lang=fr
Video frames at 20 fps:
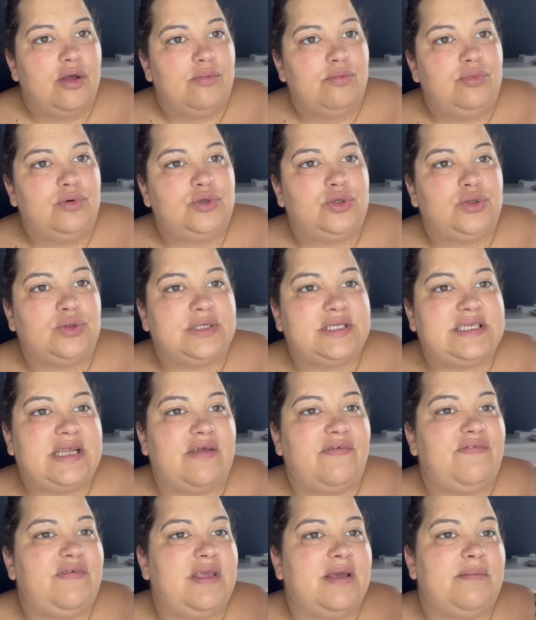Bonjour
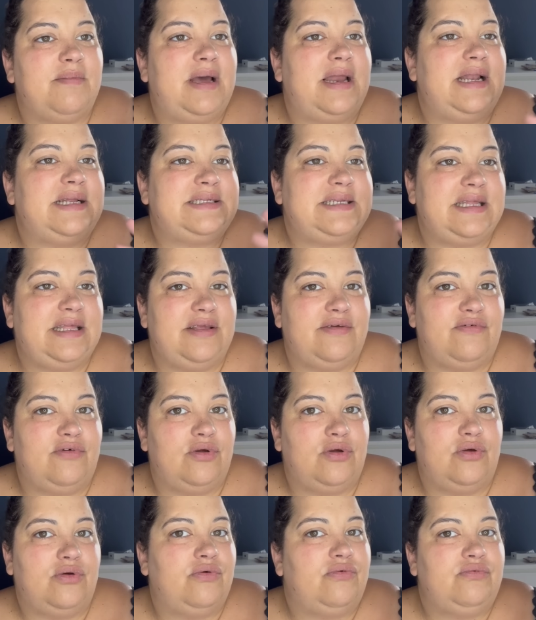Saphir, bah là ça y est,
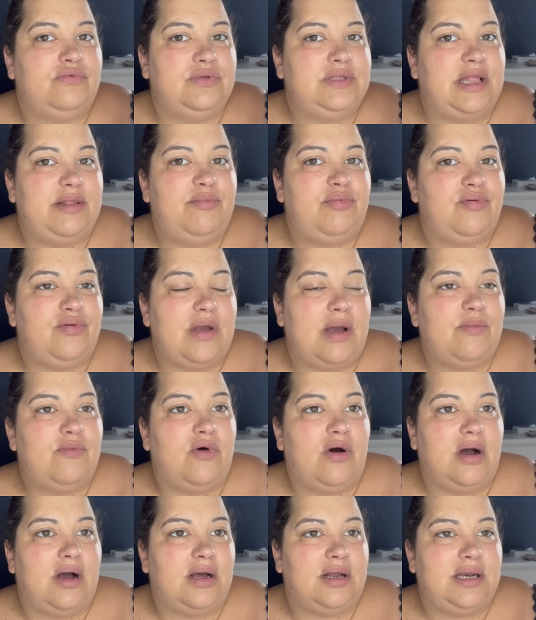euh, vous n'êtes plus à
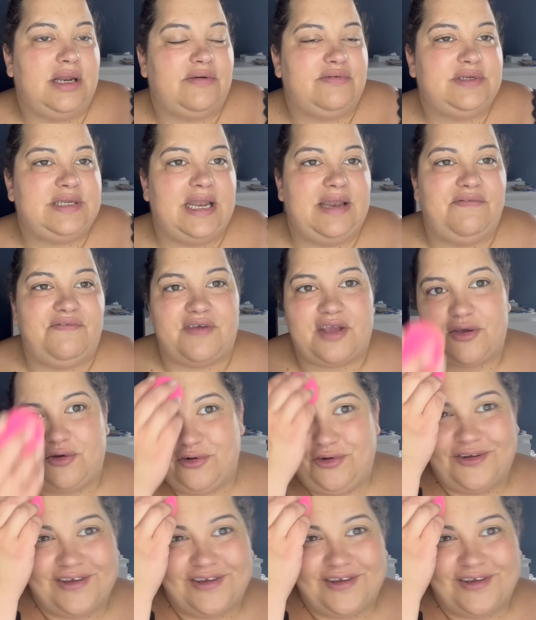moi, là vous allez faire que de le